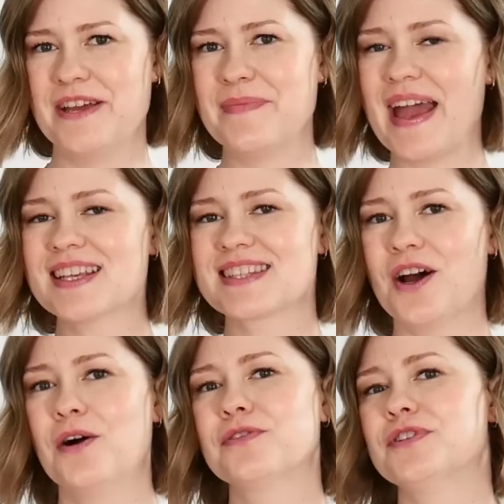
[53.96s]
Im ersten
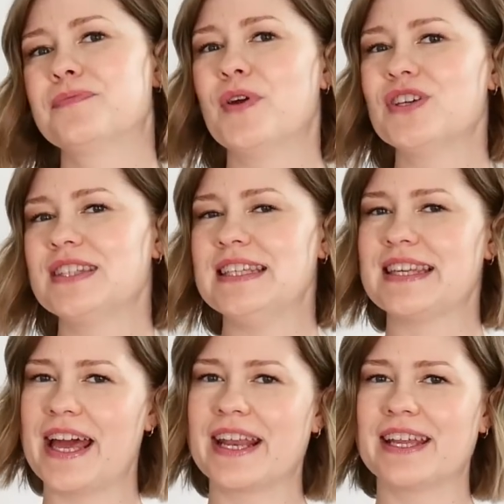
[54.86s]
Outfit möchte ich
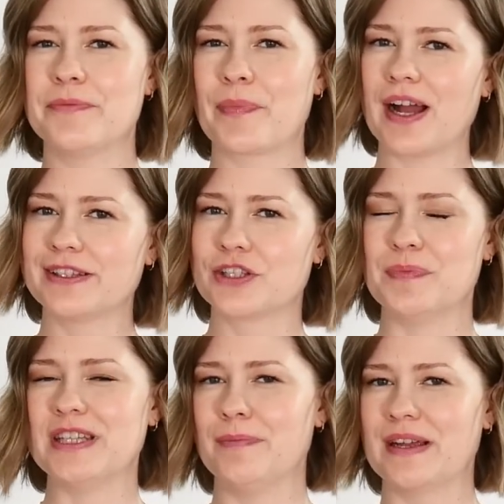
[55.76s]
gerne in die praktisch
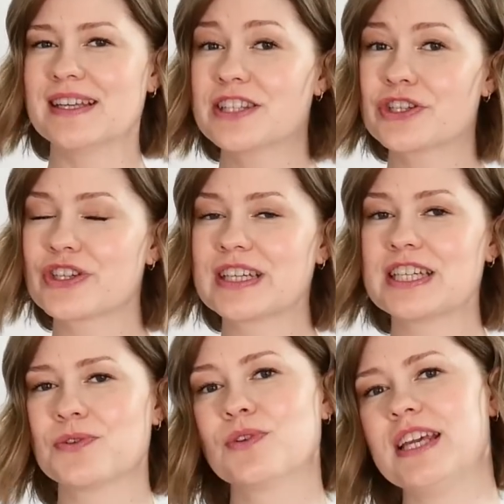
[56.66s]
minimalistische
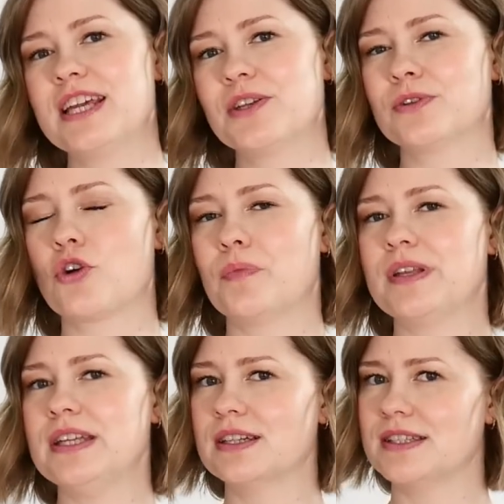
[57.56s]
Richtung gehen und
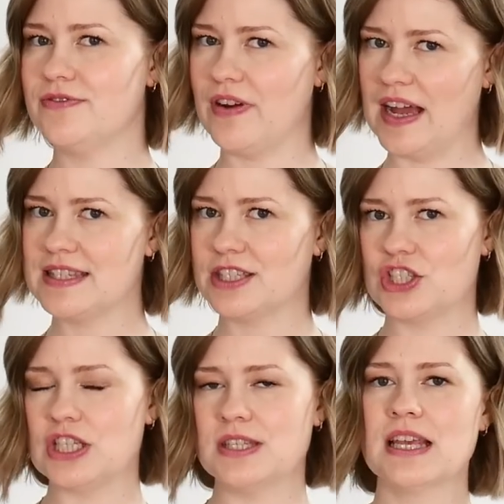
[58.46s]
kombiniere die weiße
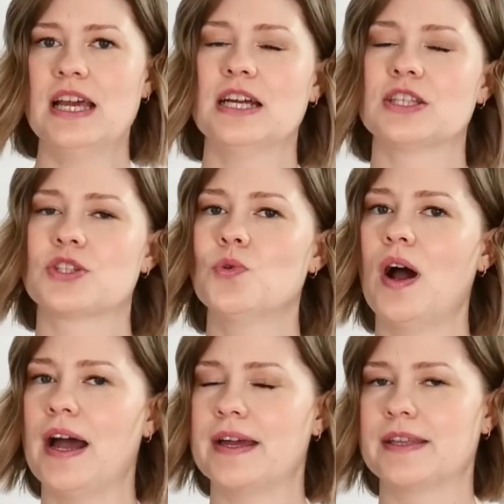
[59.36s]
Jeans
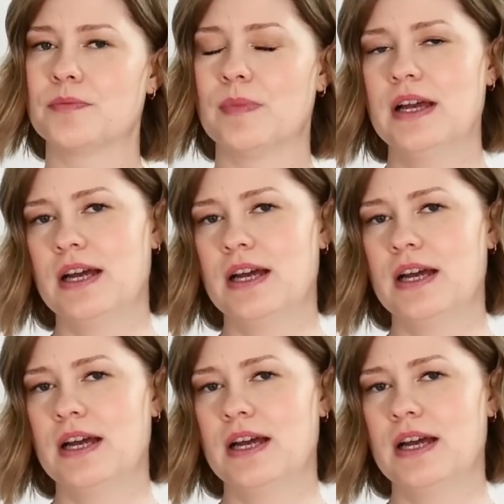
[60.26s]
zu einem